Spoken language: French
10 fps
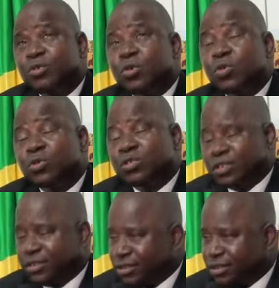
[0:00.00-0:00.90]
autres
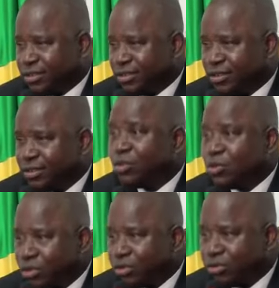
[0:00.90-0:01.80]

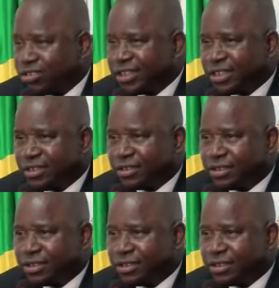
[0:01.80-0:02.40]
d'autres continents